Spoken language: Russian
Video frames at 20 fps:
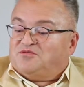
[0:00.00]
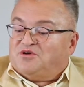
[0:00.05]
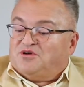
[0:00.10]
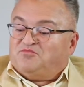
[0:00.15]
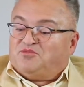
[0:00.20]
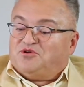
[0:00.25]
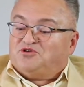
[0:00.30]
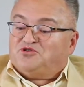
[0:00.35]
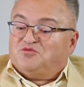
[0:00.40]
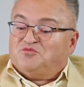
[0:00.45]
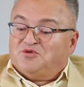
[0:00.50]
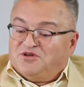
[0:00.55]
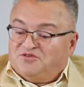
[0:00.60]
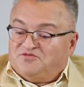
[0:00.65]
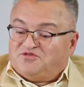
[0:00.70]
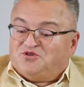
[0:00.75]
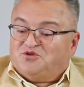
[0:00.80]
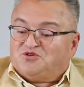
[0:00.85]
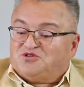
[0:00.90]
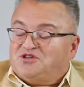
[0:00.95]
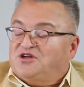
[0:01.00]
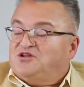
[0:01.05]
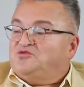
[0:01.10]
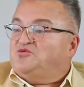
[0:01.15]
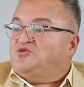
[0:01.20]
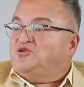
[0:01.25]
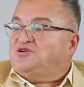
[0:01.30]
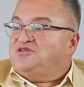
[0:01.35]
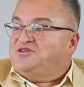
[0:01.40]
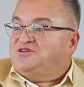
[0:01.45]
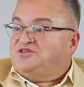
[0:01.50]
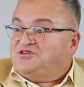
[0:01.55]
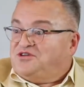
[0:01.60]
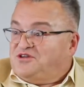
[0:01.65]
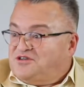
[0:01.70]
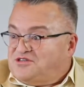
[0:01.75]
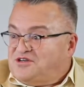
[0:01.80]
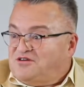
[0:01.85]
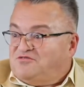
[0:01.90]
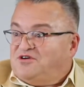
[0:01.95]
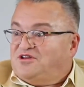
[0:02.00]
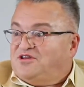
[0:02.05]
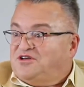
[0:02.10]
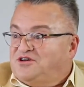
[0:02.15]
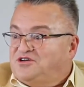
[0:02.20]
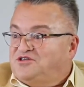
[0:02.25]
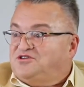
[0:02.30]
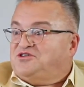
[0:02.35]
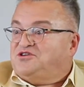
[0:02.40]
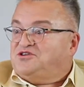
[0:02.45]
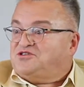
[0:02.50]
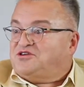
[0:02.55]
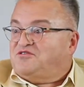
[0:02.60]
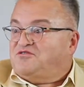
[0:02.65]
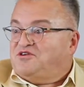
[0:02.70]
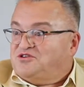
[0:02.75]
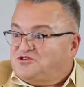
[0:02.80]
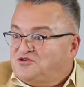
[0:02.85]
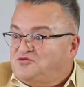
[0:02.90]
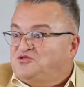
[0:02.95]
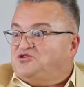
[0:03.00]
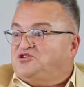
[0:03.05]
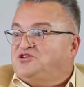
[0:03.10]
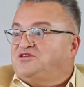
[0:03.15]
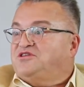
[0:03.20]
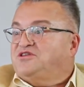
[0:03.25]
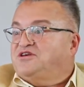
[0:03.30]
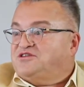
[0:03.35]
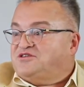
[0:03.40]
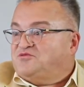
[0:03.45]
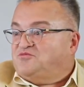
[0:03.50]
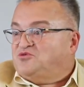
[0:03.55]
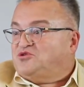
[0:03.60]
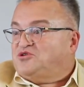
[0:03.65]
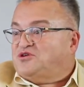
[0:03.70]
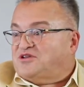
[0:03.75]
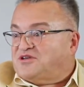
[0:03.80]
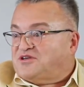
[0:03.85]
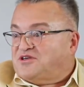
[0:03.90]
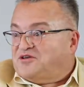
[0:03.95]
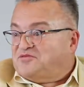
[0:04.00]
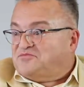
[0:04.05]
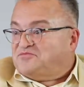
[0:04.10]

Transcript: А, причем а, все остальное их не интересовало, их интересовали исключительно эти бутылки.